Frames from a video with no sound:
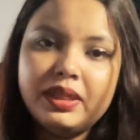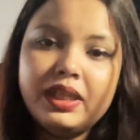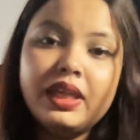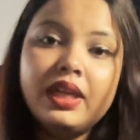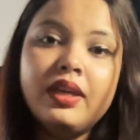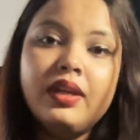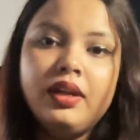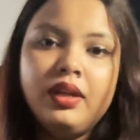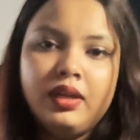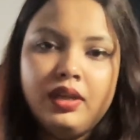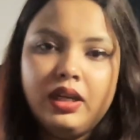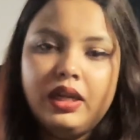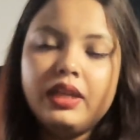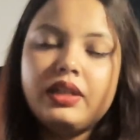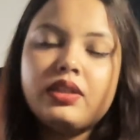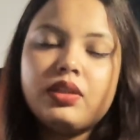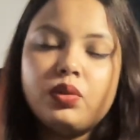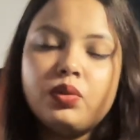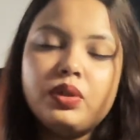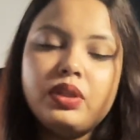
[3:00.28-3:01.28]
भी
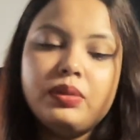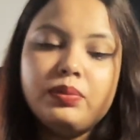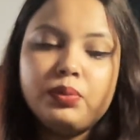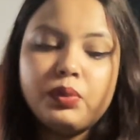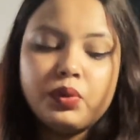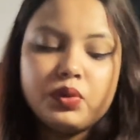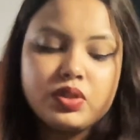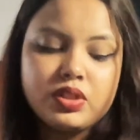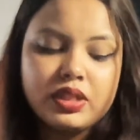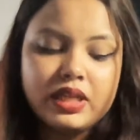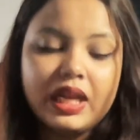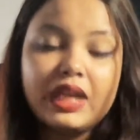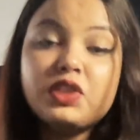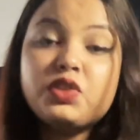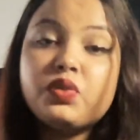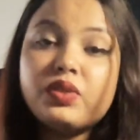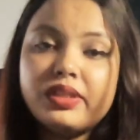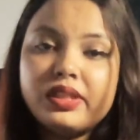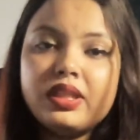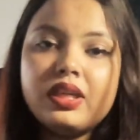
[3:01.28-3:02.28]
इंक्लूडिंग पोस्ट
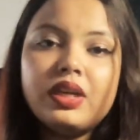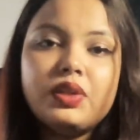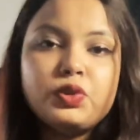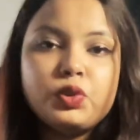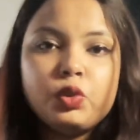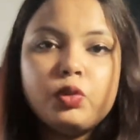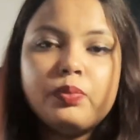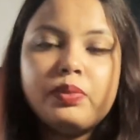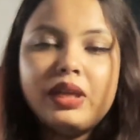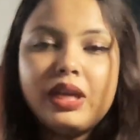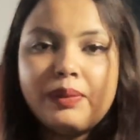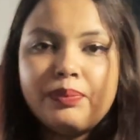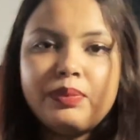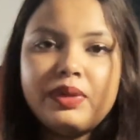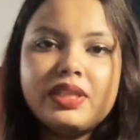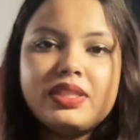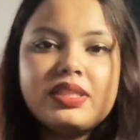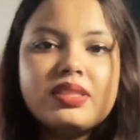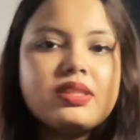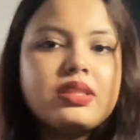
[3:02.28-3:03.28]
ग्रेजुएशन का जो भी
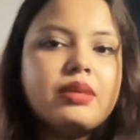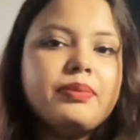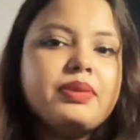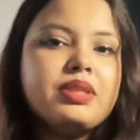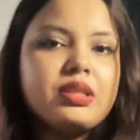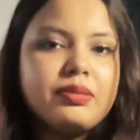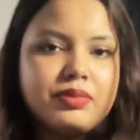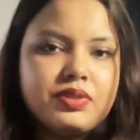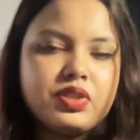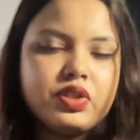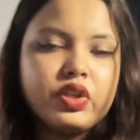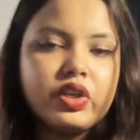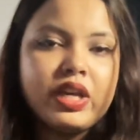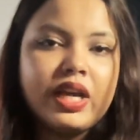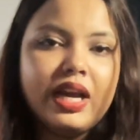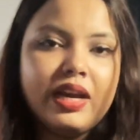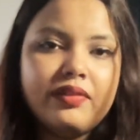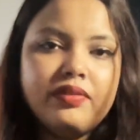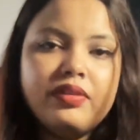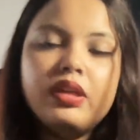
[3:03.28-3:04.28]
आपका जितने भी सेमेस्टर
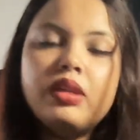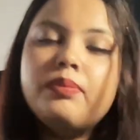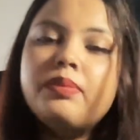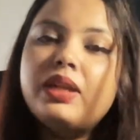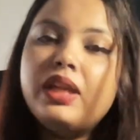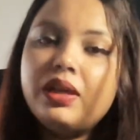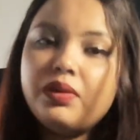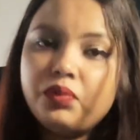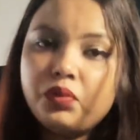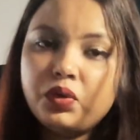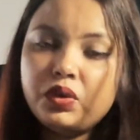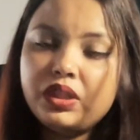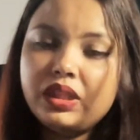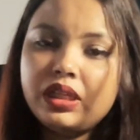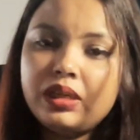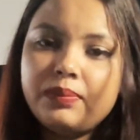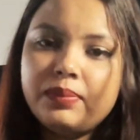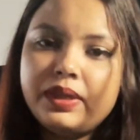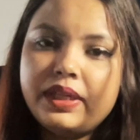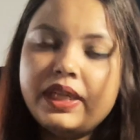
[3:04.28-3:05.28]
का अवेलेबल है वो
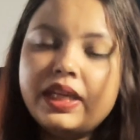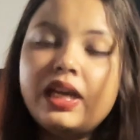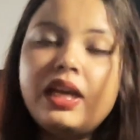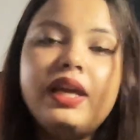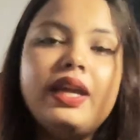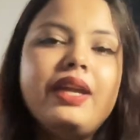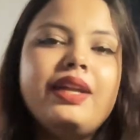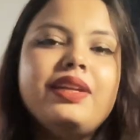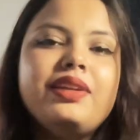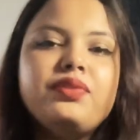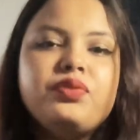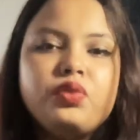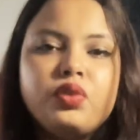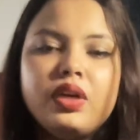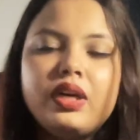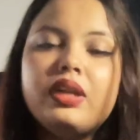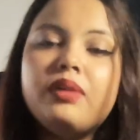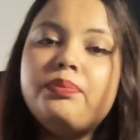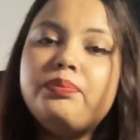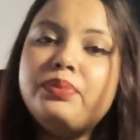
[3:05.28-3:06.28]
देना पड़ेगा एंड इफ़ यू
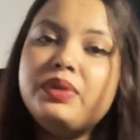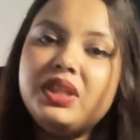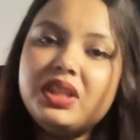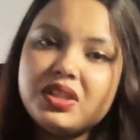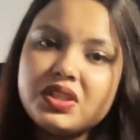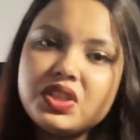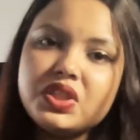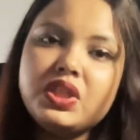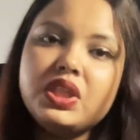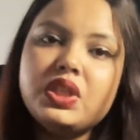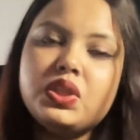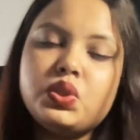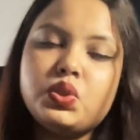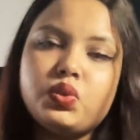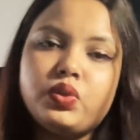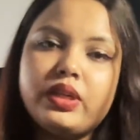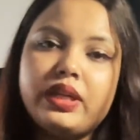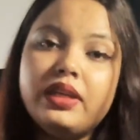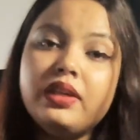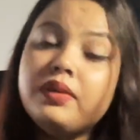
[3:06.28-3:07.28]
आर अ पी एच डी
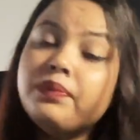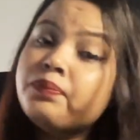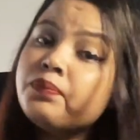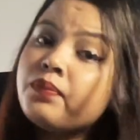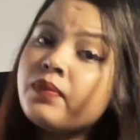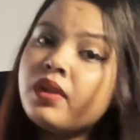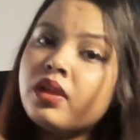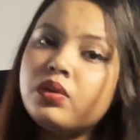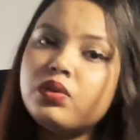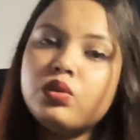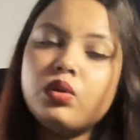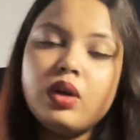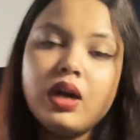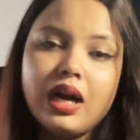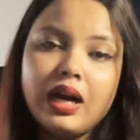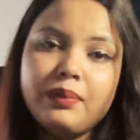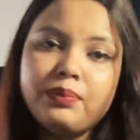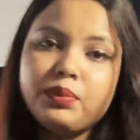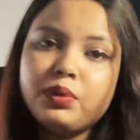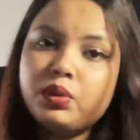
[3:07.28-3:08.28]
स्टूडेंट तो
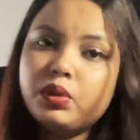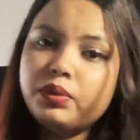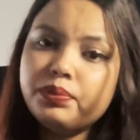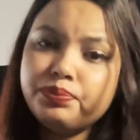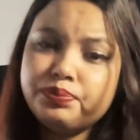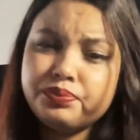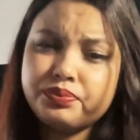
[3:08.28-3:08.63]
आपको